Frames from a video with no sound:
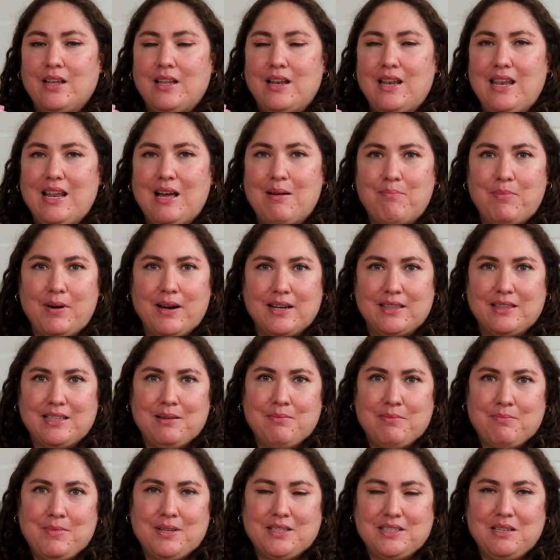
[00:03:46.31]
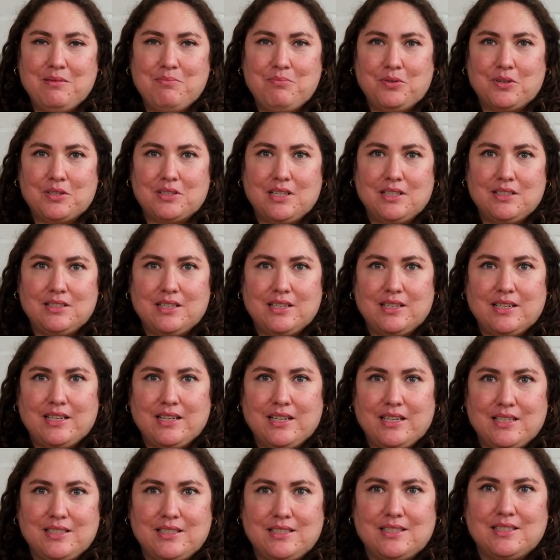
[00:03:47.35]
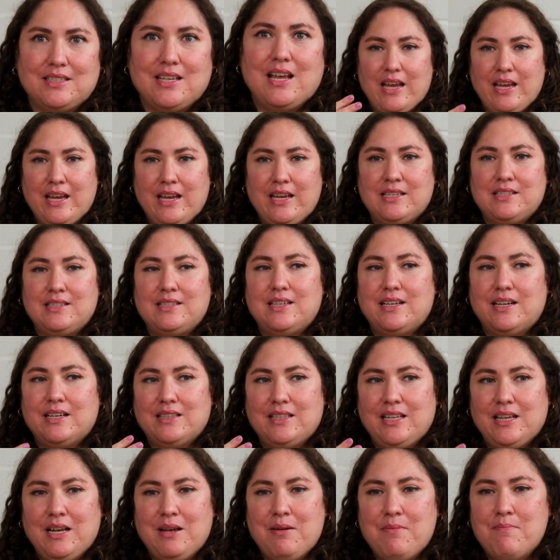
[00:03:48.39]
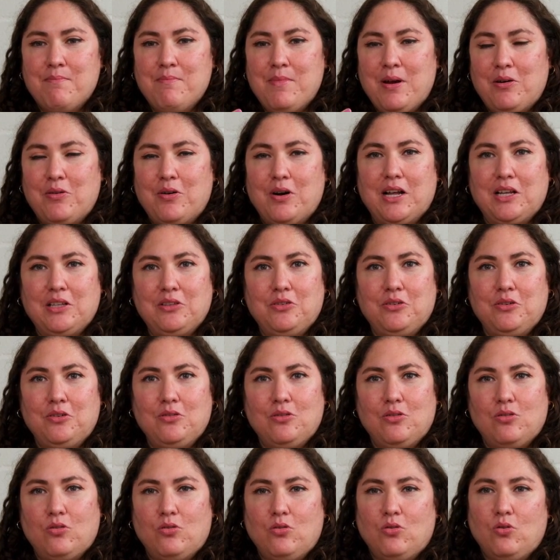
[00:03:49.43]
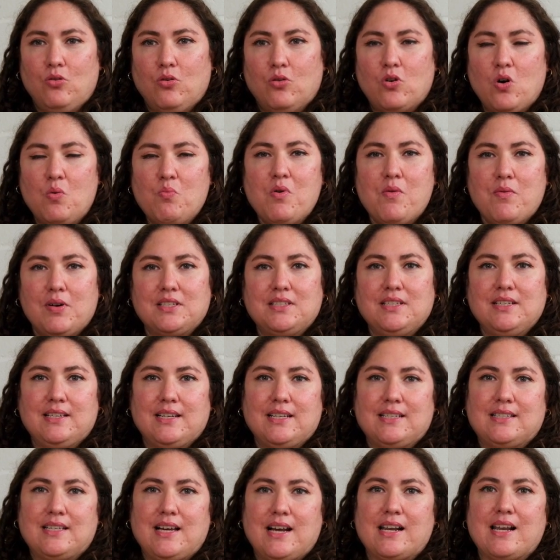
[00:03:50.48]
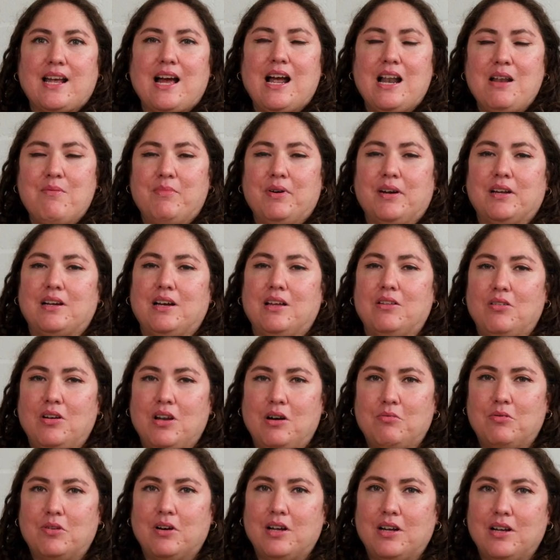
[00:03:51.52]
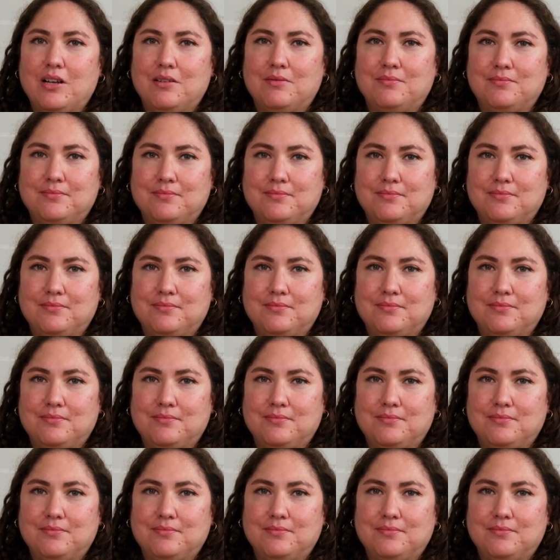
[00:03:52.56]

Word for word: la parte más importante que es estarte mejorando o cómo vas a ingresar al mercado laboral.